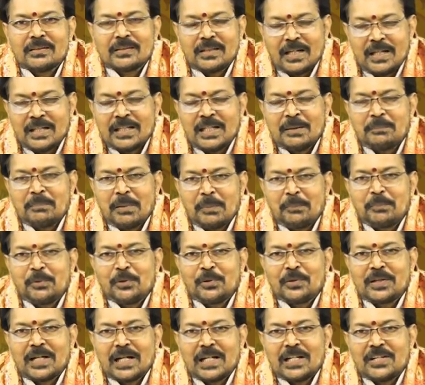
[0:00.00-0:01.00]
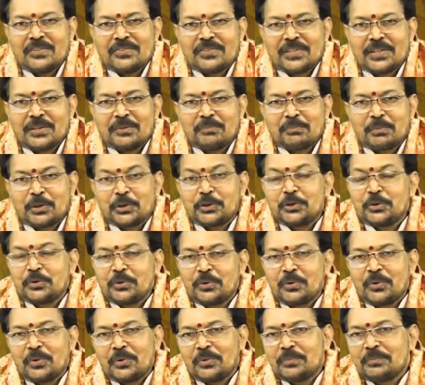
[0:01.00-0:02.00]
తానే పప్పులో కాలేశాడు
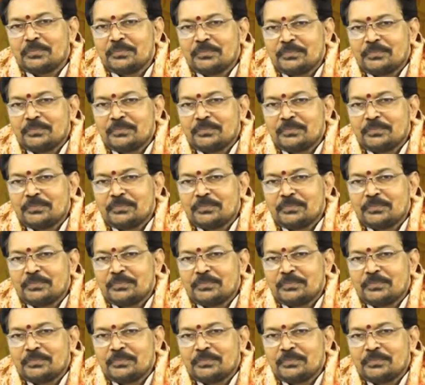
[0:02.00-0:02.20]
ప్రొద్దుటూరులో